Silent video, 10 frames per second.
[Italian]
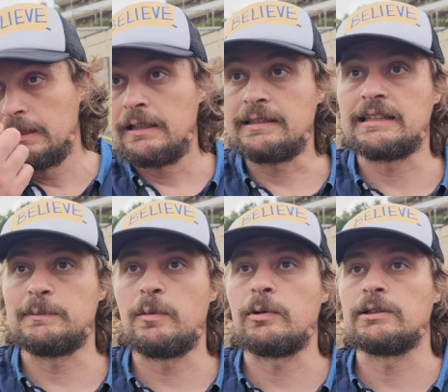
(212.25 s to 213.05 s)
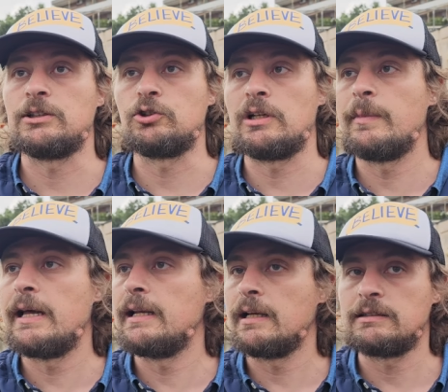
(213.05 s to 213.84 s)
è stata proprio una stagione
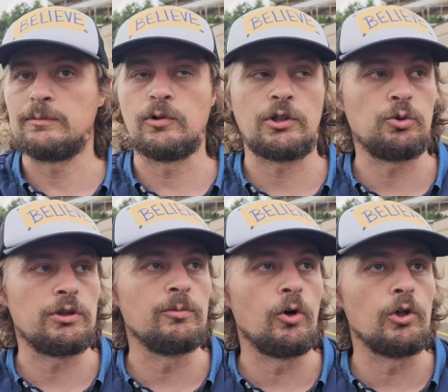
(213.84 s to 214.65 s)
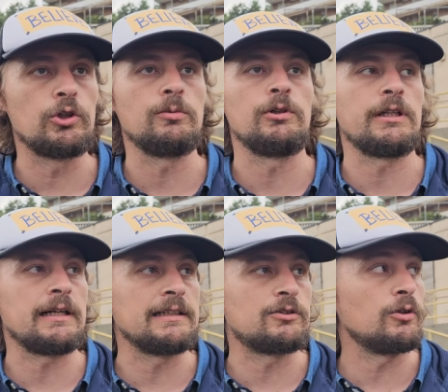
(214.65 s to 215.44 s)
bella, siamo cresciuti molto, molti
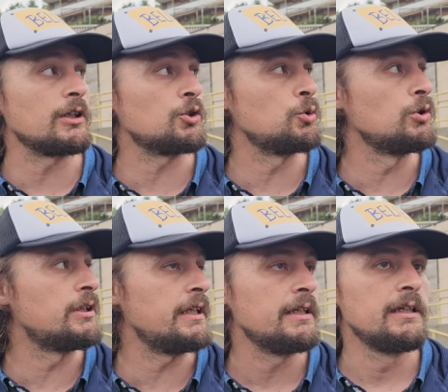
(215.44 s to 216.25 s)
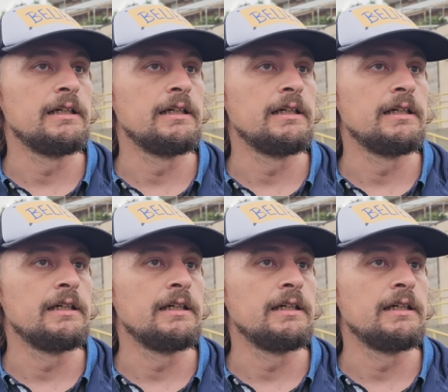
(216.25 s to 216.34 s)
ragazzi sono cresciuti,